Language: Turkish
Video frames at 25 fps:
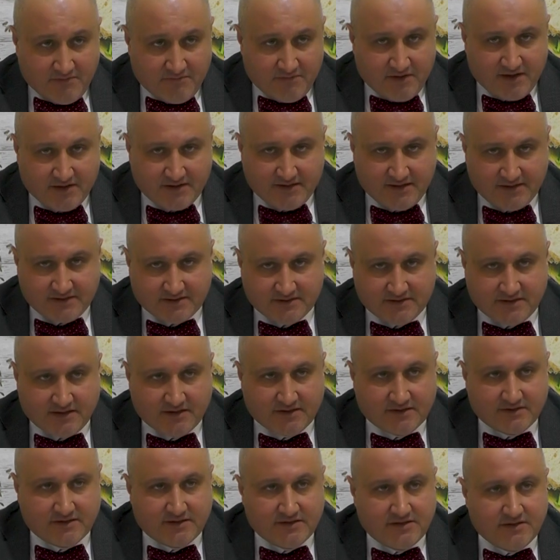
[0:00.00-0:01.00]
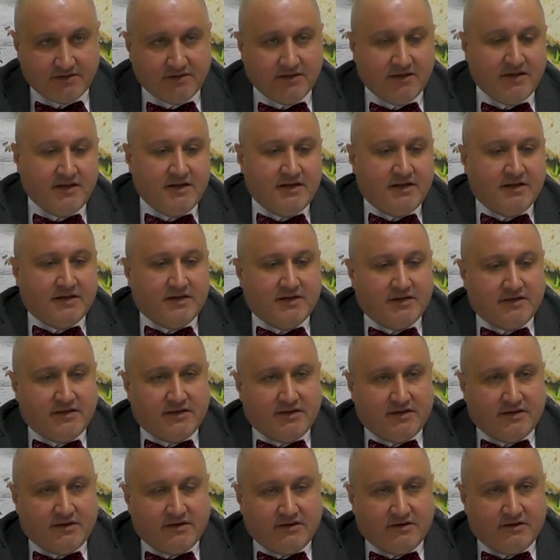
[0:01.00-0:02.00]
malt ekstraklarının
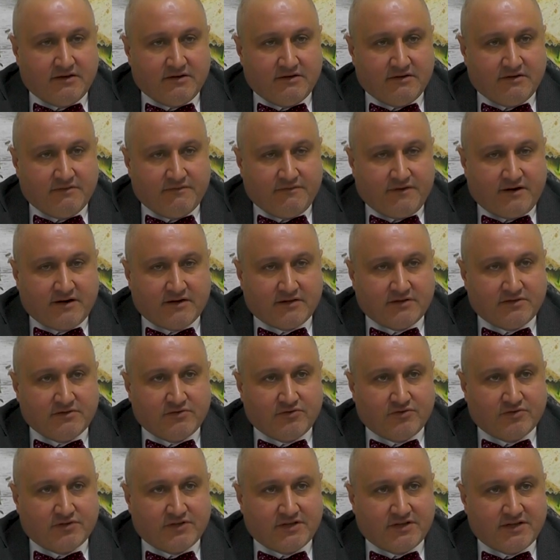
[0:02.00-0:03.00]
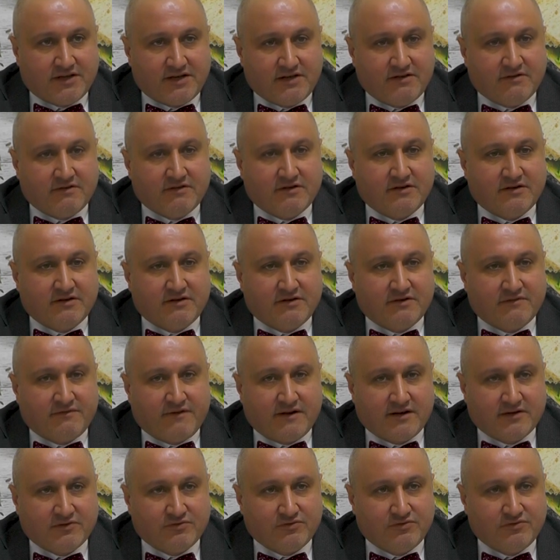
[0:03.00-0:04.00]
e, farklı noktalara, e,
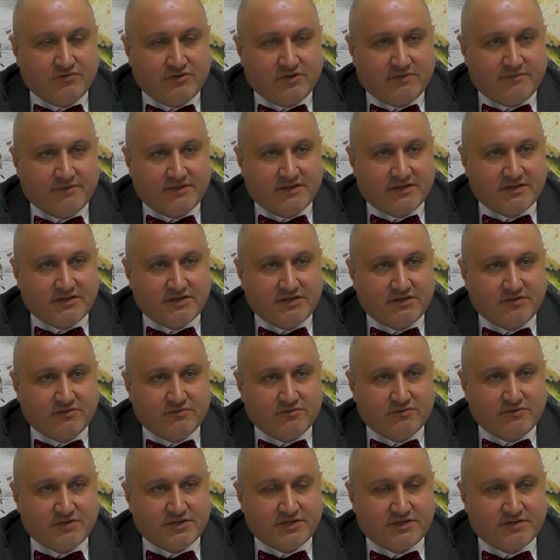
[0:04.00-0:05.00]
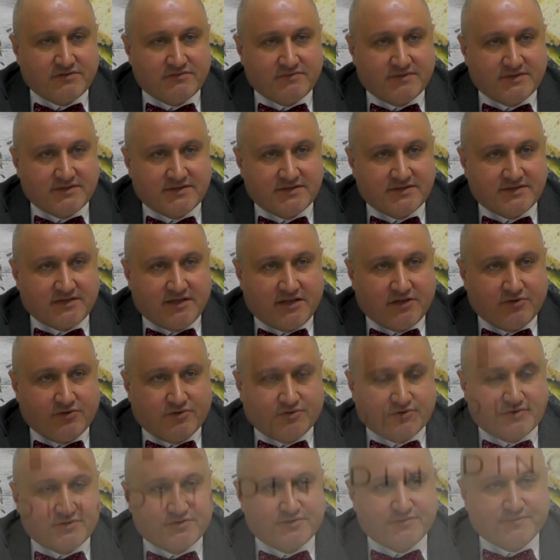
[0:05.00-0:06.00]
farklı uygulamalar için ulaştırılmasını
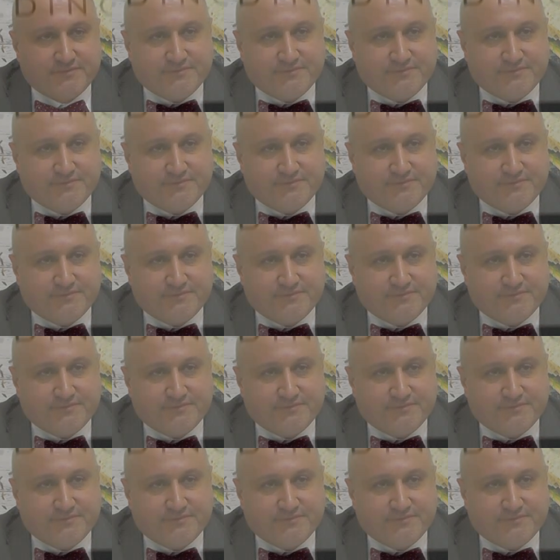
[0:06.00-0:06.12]
sağlıyoruz.